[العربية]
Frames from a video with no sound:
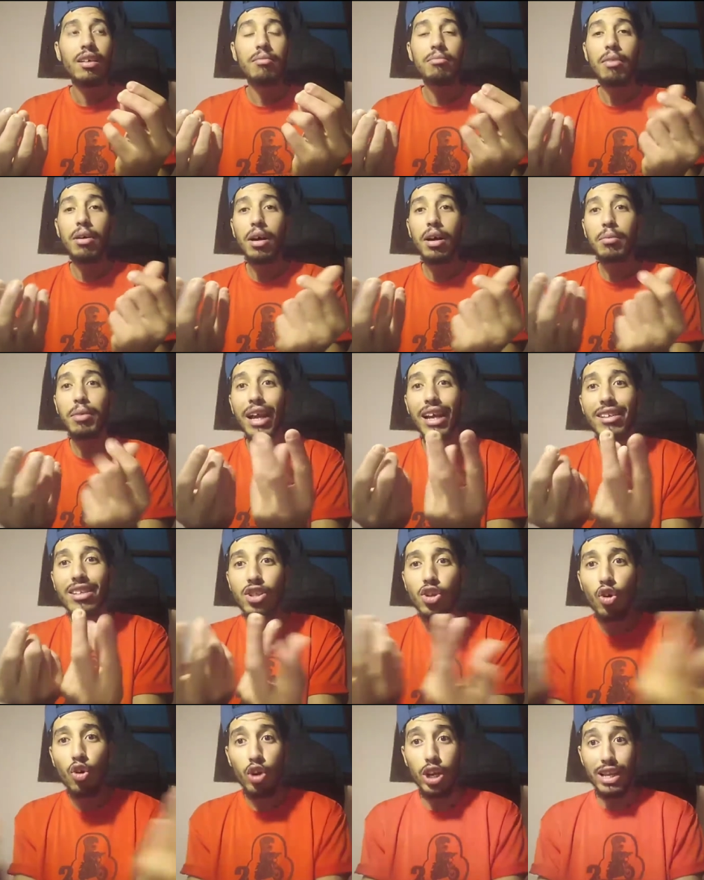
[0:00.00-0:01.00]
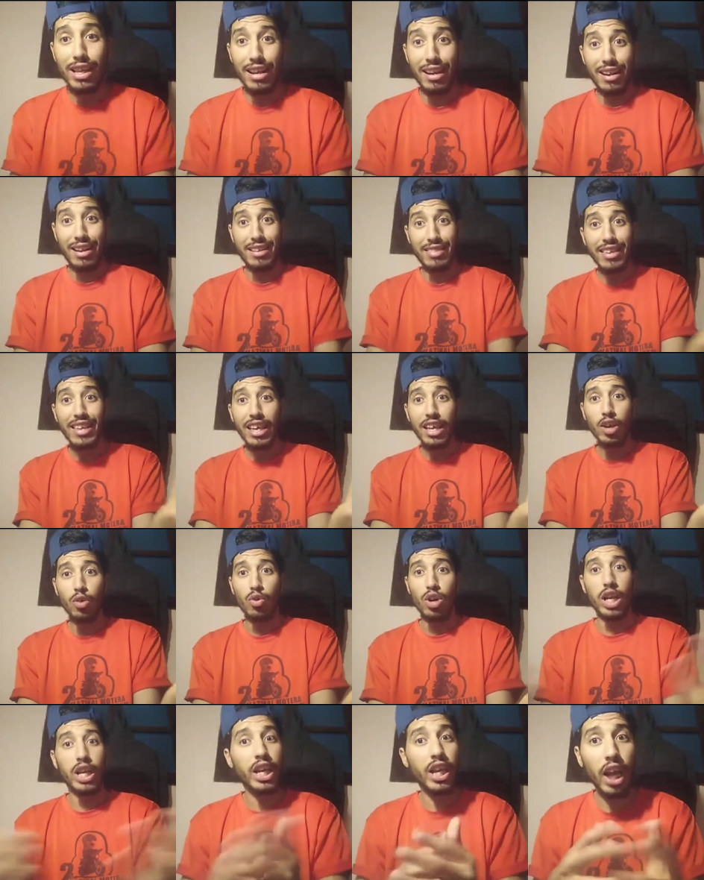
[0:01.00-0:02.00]
ما نقدرش نقول عليه رديء
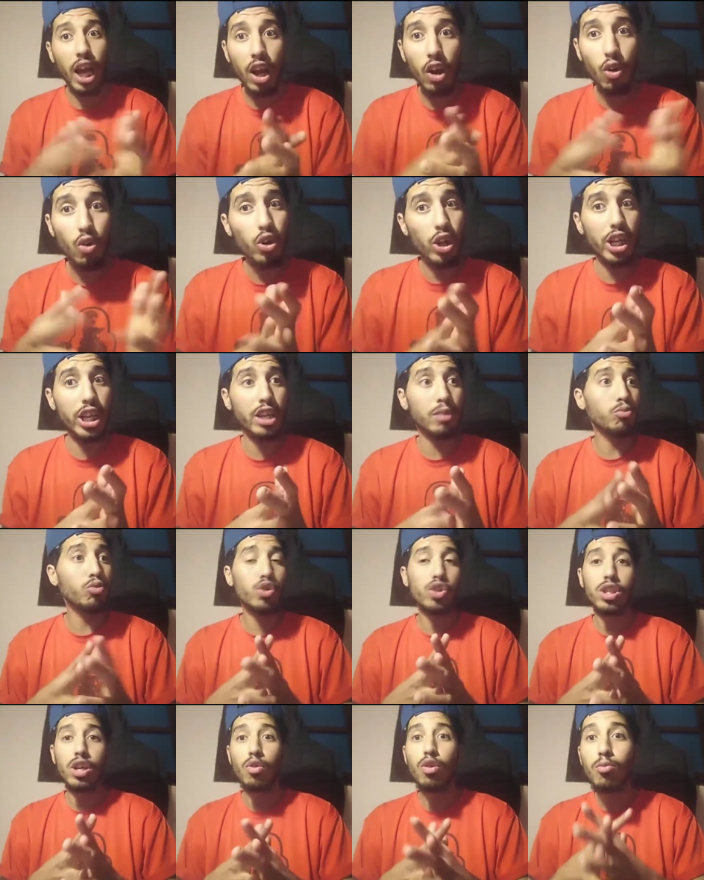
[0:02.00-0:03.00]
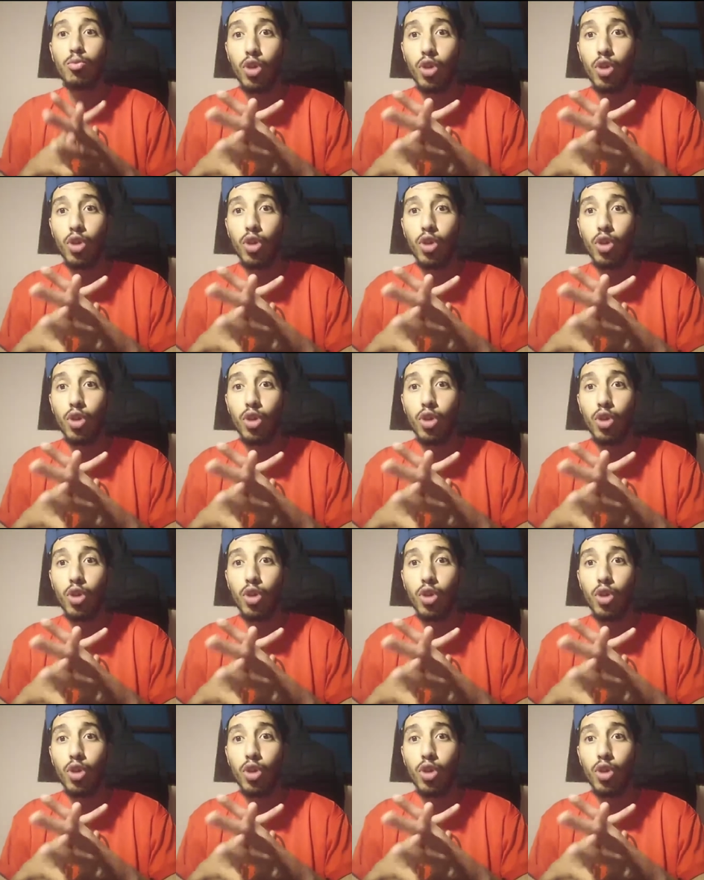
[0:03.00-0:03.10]
ولكن غنقول عليه مستوى